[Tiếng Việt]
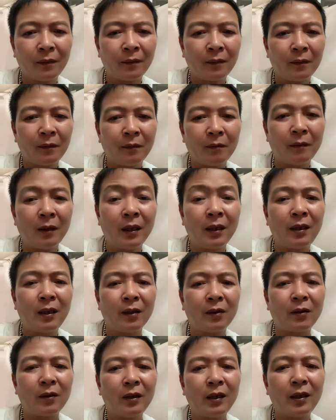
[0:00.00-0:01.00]
mình chỉ
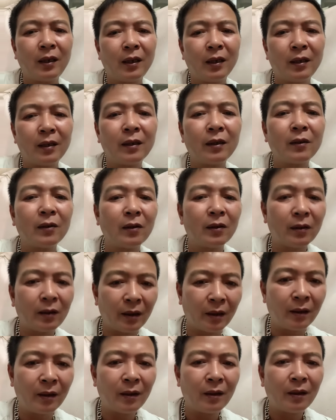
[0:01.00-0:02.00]
có ý kiến thế thôi nhé
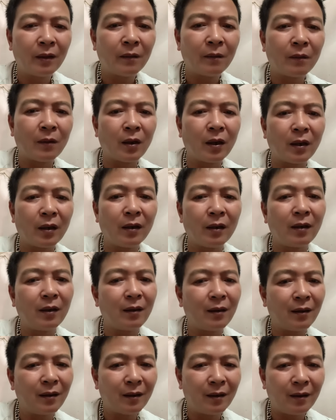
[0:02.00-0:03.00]
mọi người
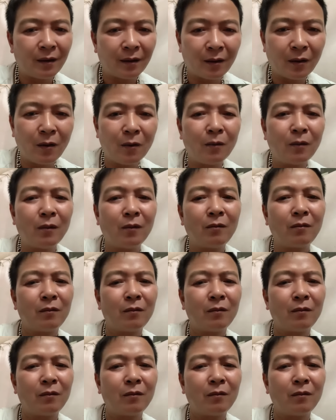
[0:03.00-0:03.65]
cùng